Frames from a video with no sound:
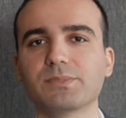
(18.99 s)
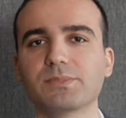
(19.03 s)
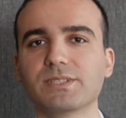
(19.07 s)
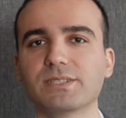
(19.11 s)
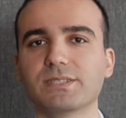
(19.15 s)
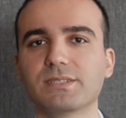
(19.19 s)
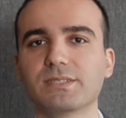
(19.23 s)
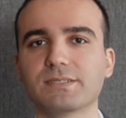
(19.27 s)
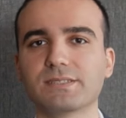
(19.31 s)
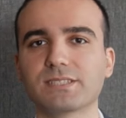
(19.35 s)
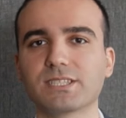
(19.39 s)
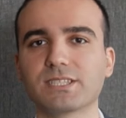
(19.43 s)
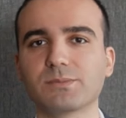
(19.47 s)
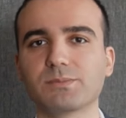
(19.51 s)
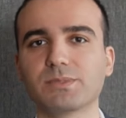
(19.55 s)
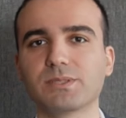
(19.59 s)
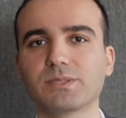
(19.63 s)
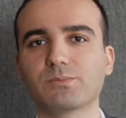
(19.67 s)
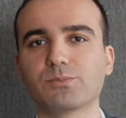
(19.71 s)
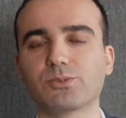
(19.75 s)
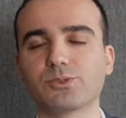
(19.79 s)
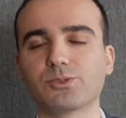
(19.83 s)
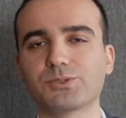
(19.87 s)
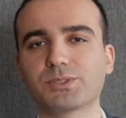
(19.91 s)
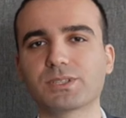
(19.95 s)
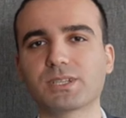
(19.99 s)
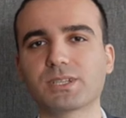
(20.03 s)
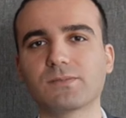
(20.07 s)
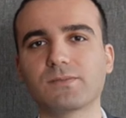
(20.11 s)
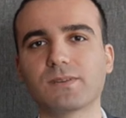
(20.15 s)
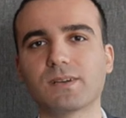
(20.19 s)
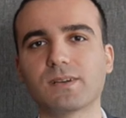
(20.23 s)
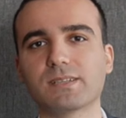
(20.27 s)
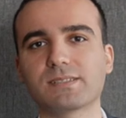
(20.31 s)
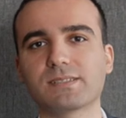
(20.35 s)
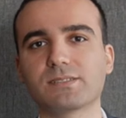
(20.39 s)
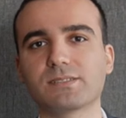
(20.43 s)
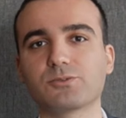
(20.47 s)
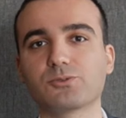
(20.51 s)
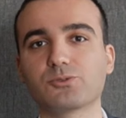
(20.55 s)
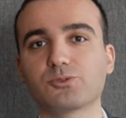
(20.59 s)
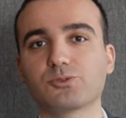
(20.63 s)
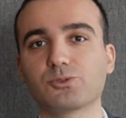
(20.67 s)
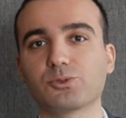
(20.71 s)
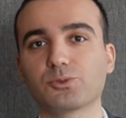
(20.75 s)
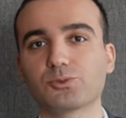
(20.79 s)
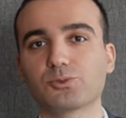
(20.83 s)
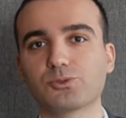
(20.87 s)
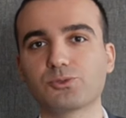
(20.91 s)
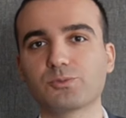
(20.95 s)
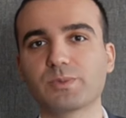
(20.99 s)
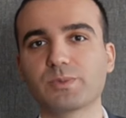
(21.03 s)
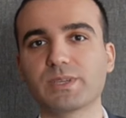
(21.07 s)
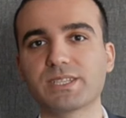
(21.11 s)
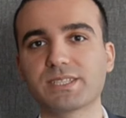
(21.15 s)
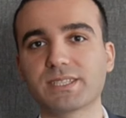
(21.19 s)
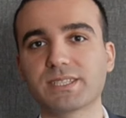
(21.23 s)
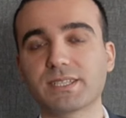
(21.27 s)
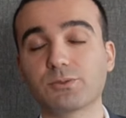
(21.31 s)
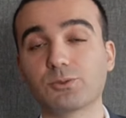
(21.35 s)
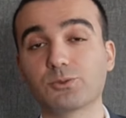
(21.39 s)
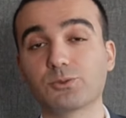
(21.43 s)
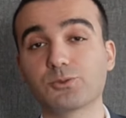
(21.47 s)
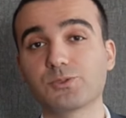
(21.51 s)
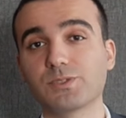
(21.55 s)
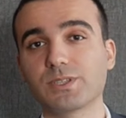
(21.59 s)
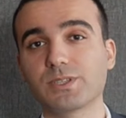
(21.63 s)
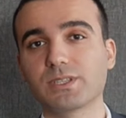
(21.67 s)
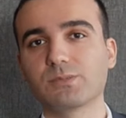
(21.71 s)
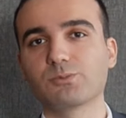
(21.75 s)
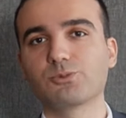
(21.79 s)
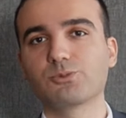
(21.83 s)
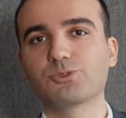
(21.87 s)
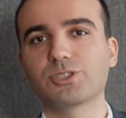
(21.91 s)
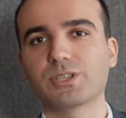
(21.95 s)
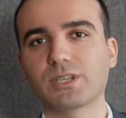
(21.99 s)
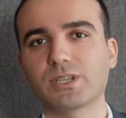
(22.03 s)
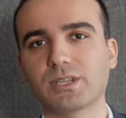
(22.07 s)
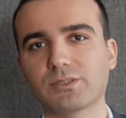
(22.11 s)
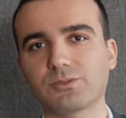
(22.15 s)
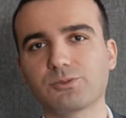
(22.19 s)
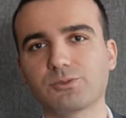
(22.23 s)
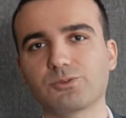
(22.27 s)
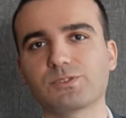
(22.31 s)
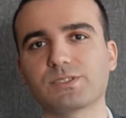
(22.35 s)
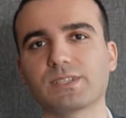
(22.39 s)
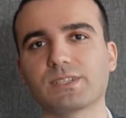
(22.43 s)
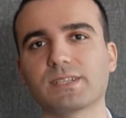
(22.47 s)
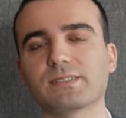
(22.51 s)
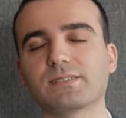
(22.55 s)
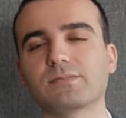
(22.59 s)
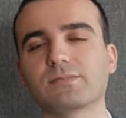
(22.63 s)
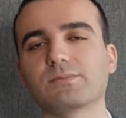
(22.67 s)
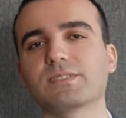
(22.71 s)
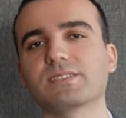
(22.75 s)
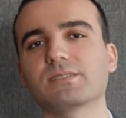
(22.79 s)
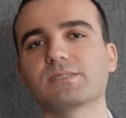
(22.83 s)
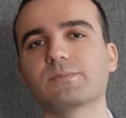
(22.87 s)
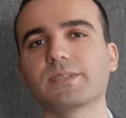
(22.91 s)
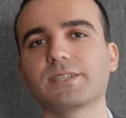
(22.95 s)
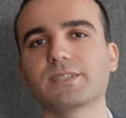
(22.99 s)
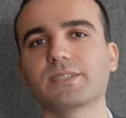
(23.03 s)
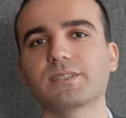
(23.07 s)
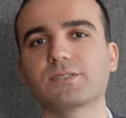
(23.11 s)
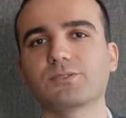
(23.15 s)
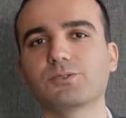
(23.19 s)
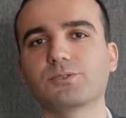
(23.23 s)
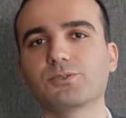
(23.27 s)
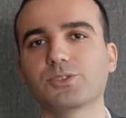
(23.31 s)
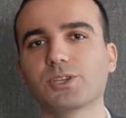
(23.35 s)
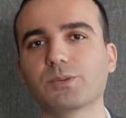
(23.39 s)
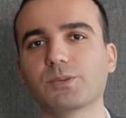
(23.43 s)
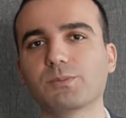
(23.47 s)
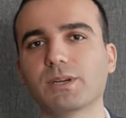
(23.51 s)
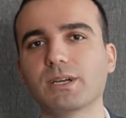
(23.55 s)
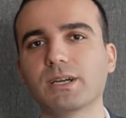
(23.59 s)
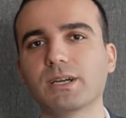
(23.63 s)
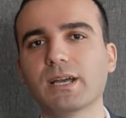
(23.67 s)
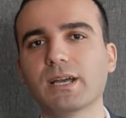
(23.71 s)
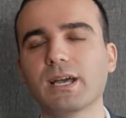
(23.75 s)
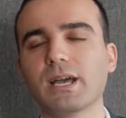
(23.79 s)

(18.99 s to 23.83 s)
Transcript: Bildiğiniz gibi politika faizinin %35'ten 37,5'a yükseltilmesi bekleniyordu ama